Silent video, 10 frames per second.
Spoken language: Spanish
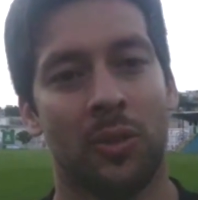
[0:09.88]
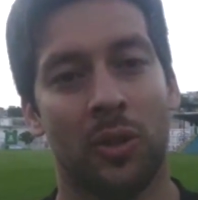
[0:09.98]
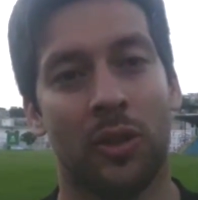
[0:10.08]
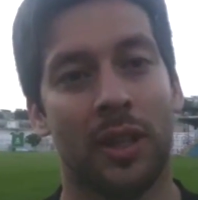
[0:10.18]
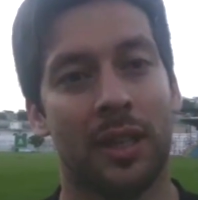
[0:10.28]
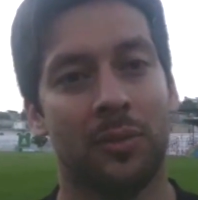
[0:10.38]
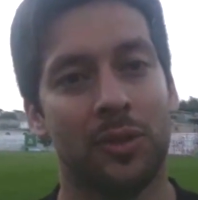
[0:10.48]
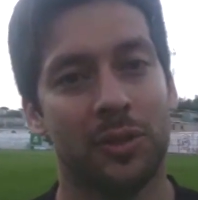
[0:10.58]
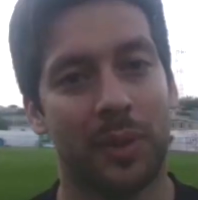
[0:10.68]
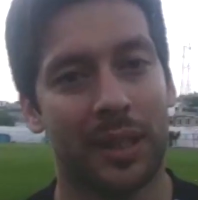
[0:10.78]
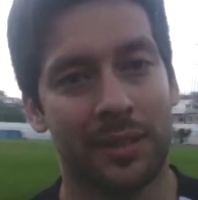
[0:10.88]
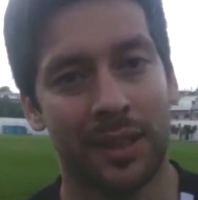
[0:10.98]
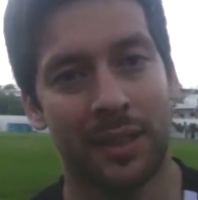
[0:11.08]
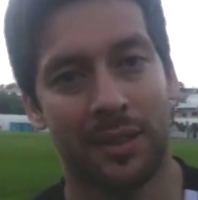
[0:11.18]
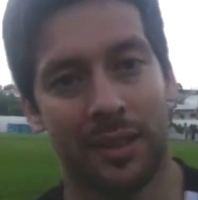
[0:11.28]
Hola, muchísimas
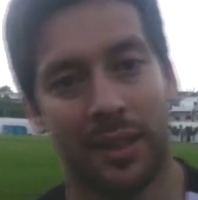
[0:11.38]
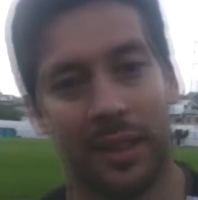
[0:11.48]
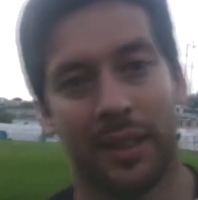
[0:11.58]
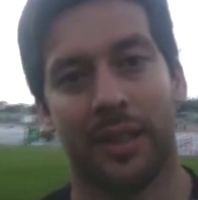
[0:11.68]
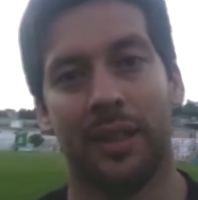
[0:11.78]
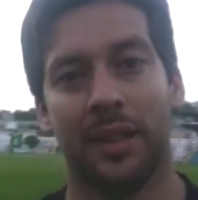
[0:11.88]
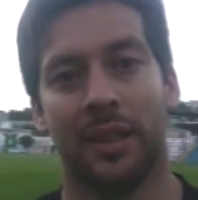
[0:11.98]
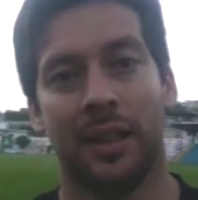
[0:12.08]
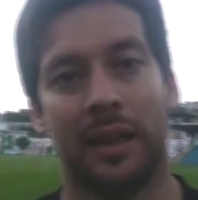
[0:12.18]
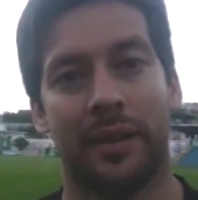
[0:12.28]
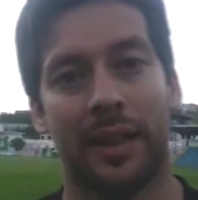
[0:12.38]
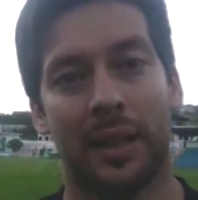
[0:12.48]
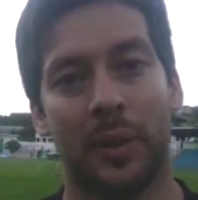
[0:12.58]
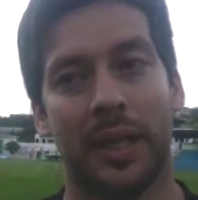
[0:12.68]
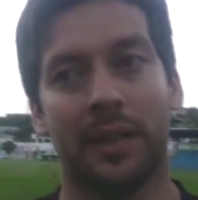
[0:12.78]
gracias. Eh, la verdad
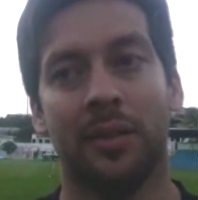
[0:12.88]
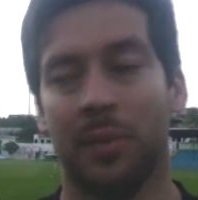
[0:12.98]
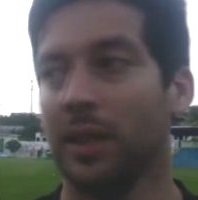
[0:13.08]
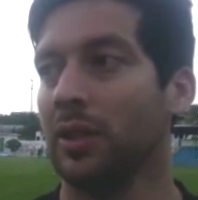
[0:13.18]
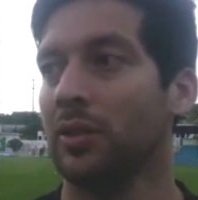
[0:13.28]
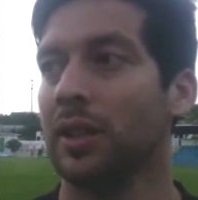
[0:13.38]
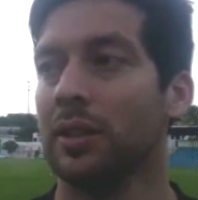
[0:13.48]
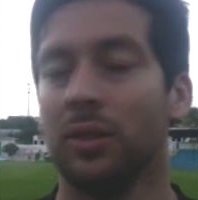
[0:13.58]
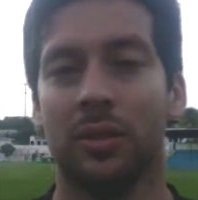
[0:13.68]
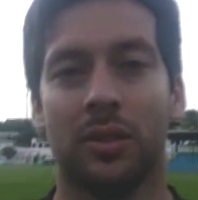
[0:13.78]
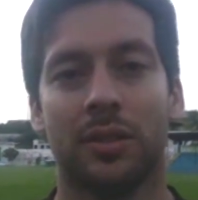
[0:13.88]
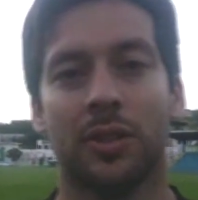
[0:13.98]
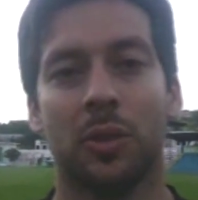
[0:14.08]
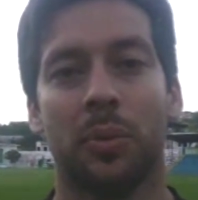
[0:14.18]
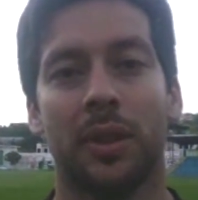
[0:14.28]
que bien, bien, contento,
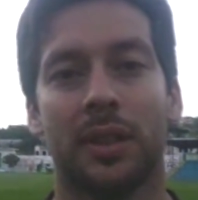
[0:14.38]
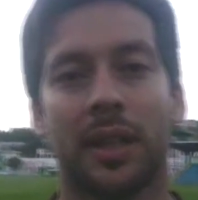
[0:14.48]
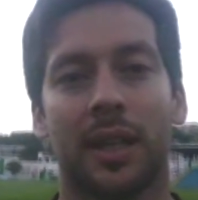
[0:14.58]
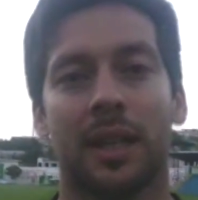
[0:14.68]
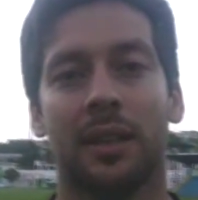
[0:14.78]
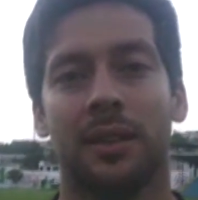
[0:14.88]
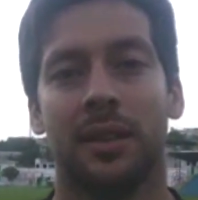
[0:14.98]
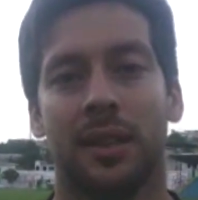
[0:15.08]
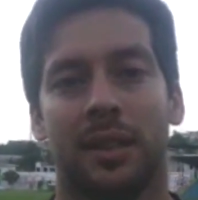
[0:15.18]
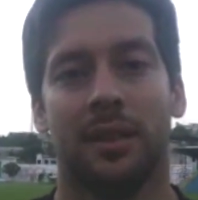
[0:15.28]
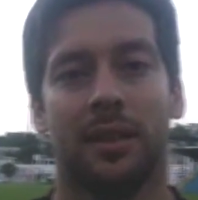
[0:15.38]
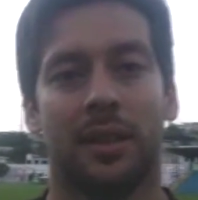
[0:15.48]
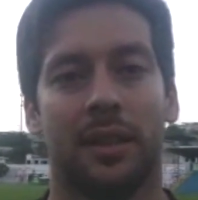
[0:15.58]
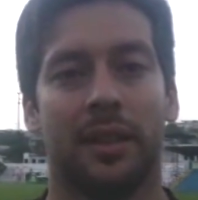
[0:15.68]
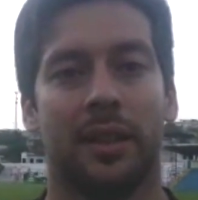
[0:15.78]
contento de poder estar acá.
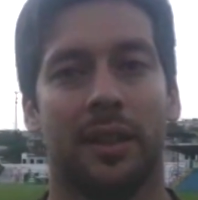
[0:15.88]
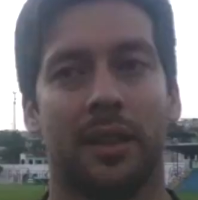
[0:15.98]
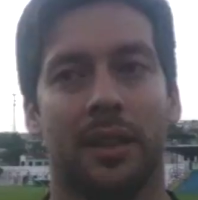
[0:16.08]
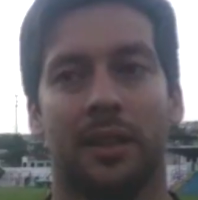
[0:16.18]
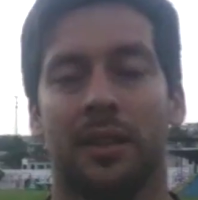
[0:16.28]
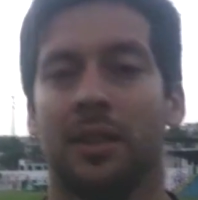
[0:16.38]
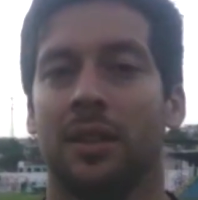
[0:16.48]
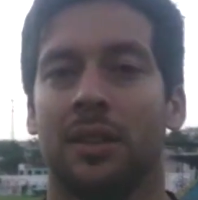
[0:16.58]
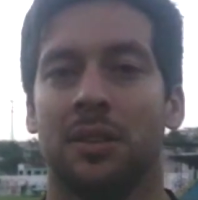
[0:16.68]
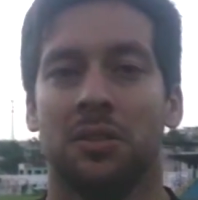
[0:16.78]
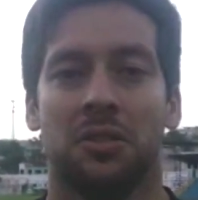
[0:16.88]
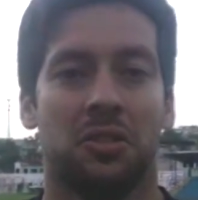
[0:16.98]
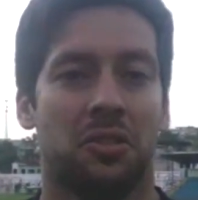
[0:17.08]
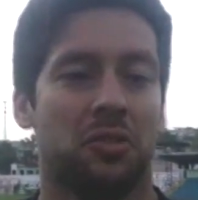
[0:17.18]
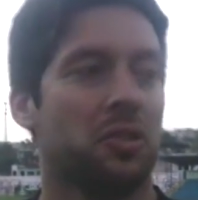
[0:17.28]
Eh,
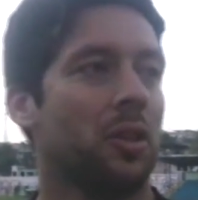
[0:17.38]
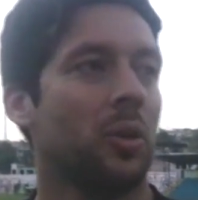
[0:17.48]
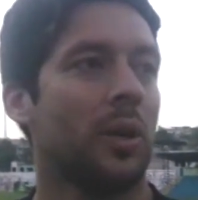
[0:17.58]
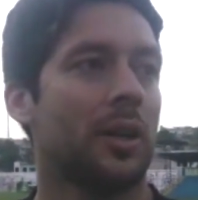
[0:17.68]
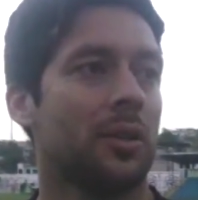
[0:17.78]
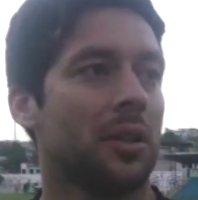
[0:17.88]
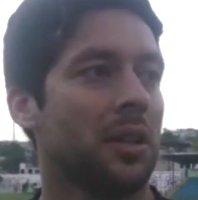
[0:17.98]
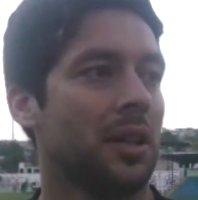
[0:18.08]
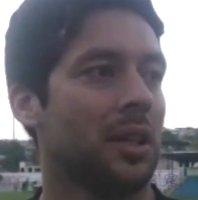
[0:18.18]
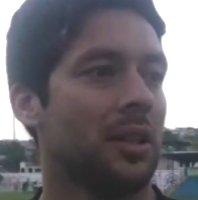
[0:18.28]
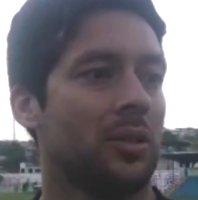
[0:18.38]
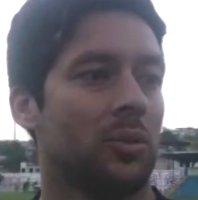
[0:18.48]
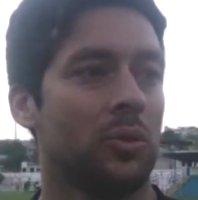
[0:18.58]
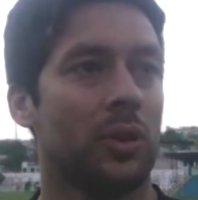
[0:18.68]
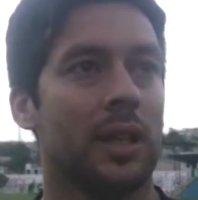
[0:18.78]
siento que estoy en el lugar donde
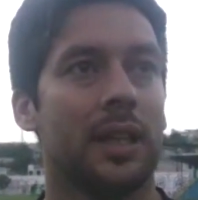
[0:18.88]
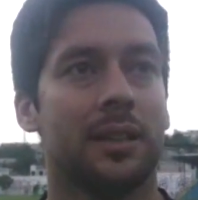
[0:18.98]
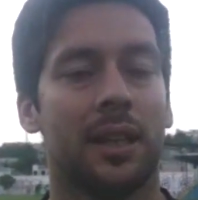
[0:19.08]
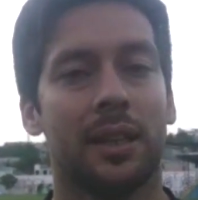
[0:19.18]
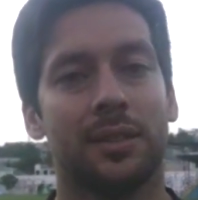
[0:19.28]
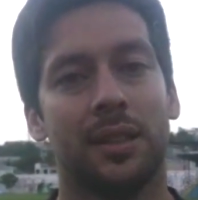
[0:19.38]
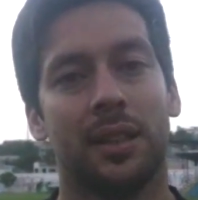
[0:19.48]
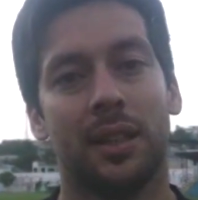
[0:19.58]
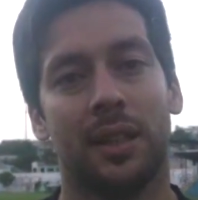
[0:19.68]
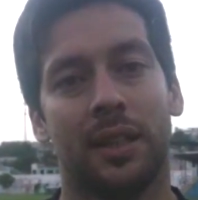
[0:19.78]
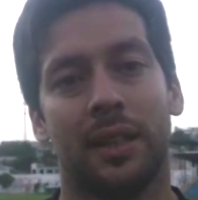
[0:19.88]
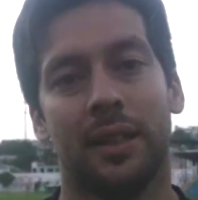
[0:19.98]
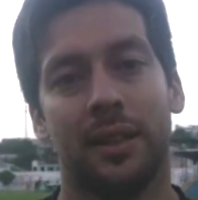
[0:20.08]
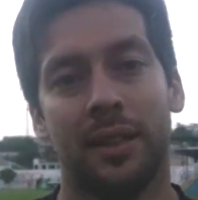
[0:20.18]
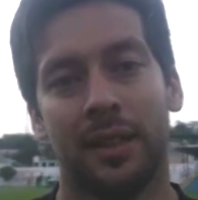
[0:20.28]
uno quería estar, así
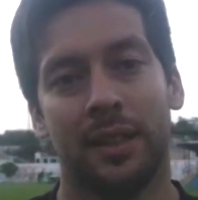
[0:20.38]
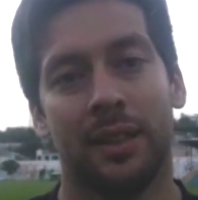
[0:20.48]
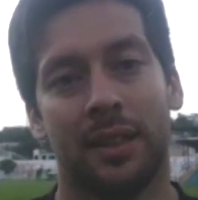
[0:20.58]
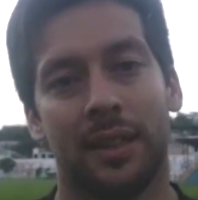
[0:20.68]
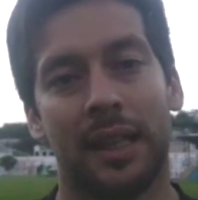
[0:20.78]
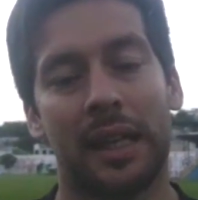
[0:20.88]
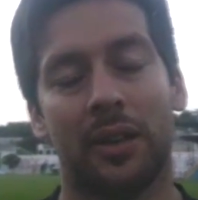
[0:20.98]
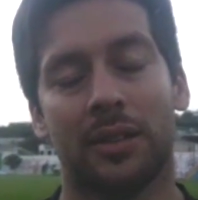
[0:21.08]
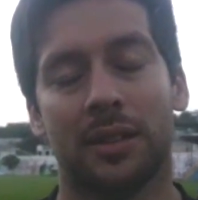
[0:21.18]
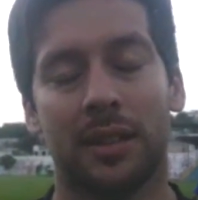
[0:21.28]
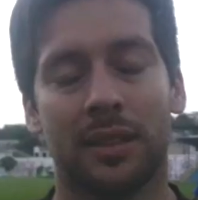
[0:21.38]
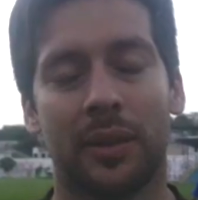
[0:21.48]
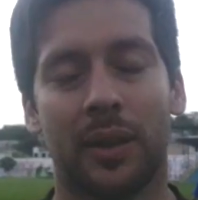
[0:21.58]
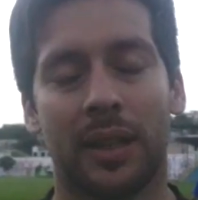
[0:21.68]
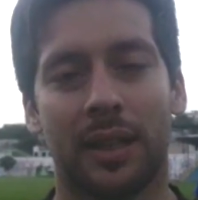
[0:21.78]
que, que nada, ahora tratar de
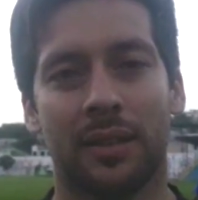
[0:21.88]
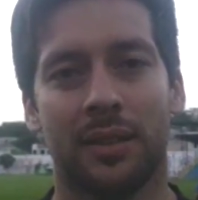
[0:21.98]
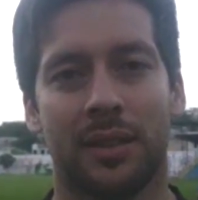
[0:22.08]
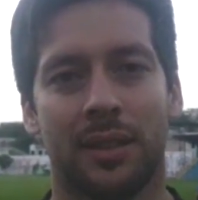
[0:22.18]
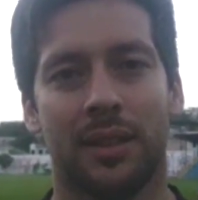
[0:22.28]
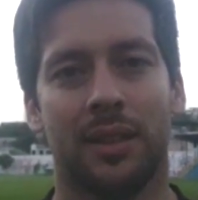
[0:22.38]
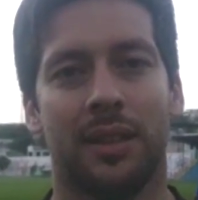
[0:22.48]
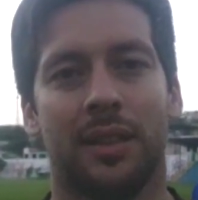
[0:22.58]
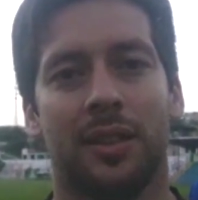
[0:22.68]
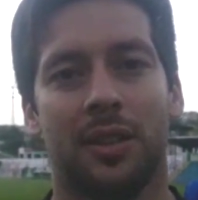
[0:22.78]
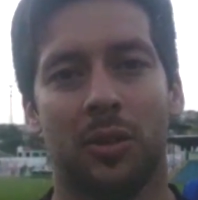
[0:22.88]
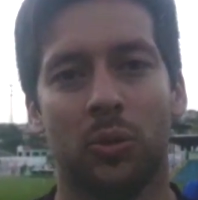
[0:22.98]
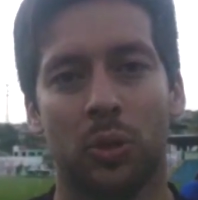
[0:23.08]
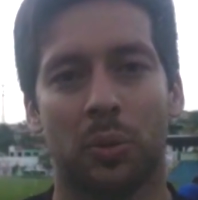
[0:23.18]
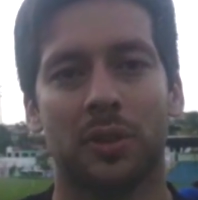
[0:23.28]
trabajar, de,
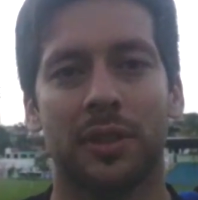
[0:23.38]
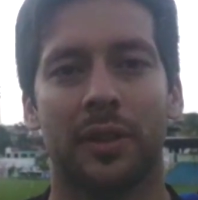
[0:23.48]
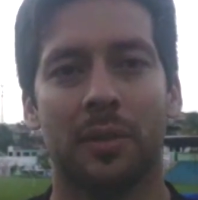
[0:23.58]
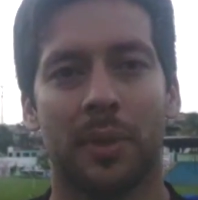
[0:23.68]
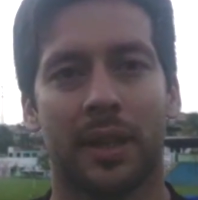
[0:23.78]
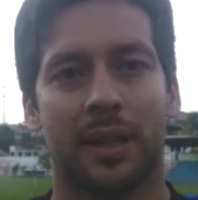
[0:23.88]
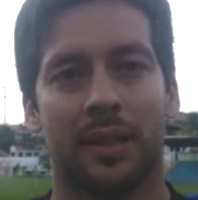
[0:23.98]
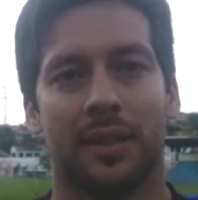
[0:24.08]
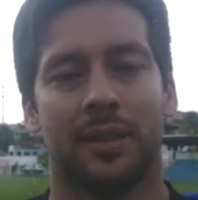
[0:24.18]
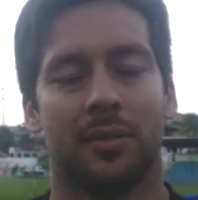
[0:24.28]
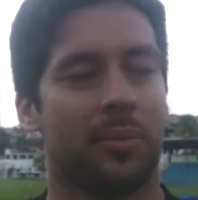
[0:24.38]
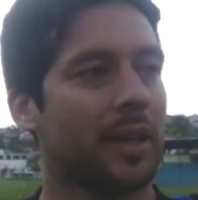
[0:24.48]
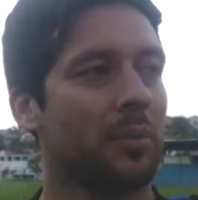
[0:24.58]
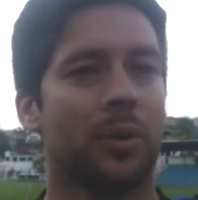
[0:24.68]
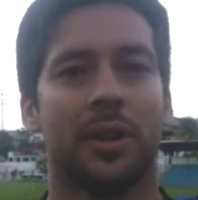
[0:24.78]
uno ponerse bien para,
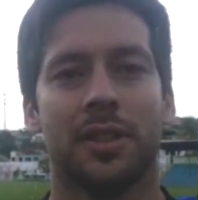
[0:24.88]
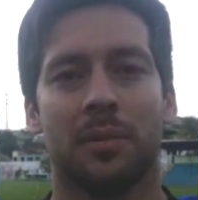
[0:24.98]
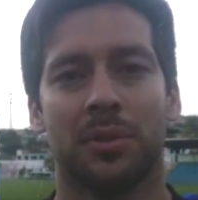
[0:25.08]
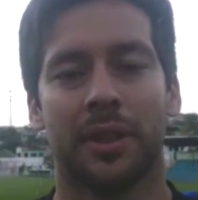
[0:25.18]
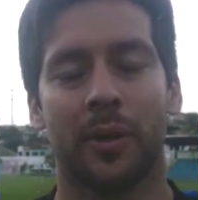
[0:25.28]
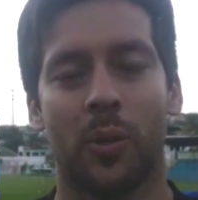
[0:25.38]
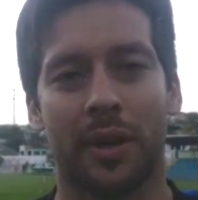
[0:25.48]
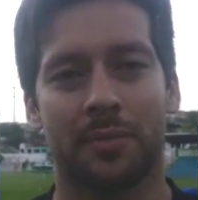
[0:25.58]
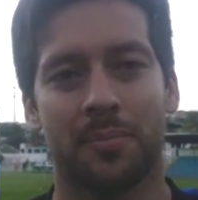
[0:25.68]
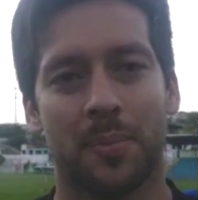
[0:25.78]
para, poder ya empezar a jugar.